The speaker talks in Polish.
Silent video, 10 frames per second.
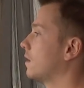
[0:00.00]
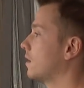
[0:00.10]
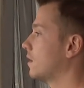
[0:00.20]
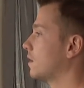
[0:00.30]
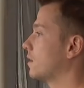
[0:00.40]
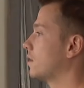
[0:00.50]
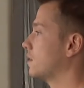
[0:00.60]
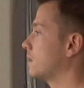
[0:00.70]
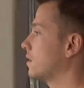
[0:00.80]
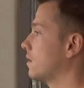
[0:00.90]
Poza nie...
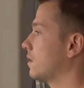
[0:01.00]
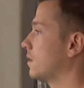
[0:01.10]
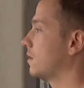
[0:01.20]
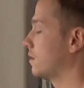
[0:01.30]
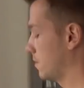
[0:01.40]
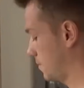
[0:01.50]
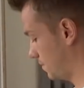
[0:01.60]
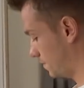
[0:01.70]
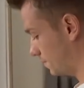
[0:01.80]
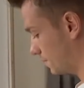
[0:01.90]
To naprawdę jest nie